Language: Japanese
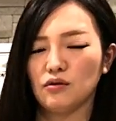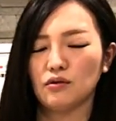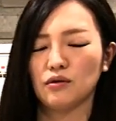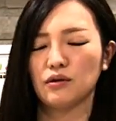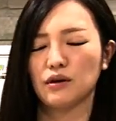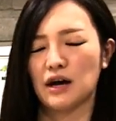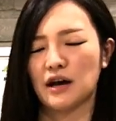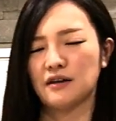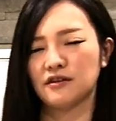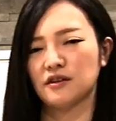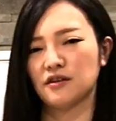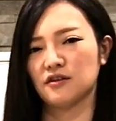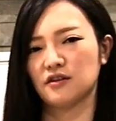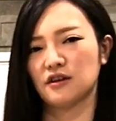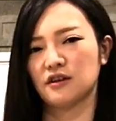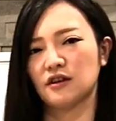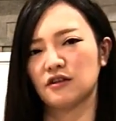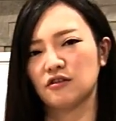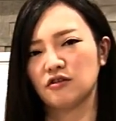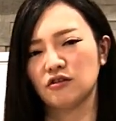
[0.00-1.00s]
煩雑
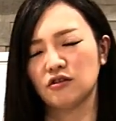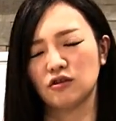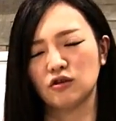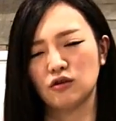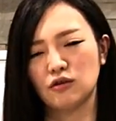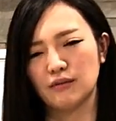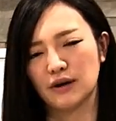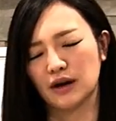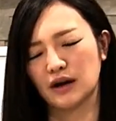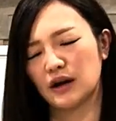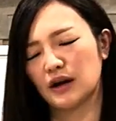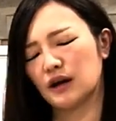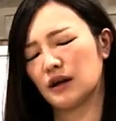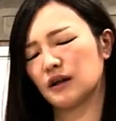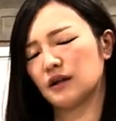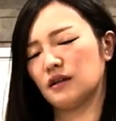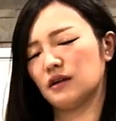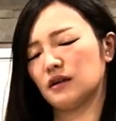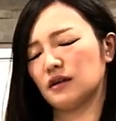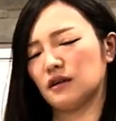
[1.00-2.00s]
な手続きを、まあ、
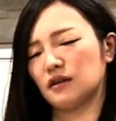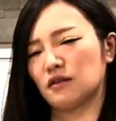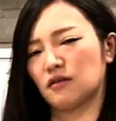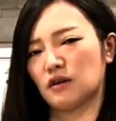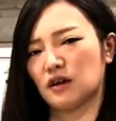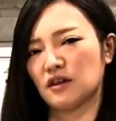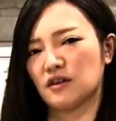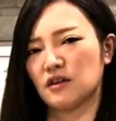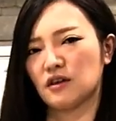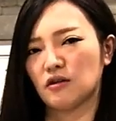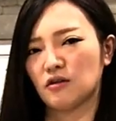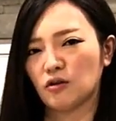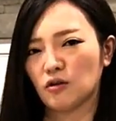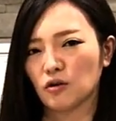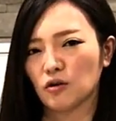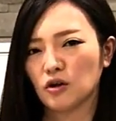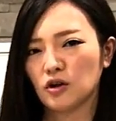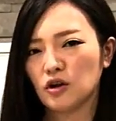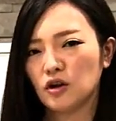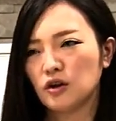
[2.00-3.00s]
簡素化していく
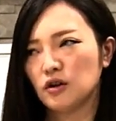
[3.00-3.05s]
と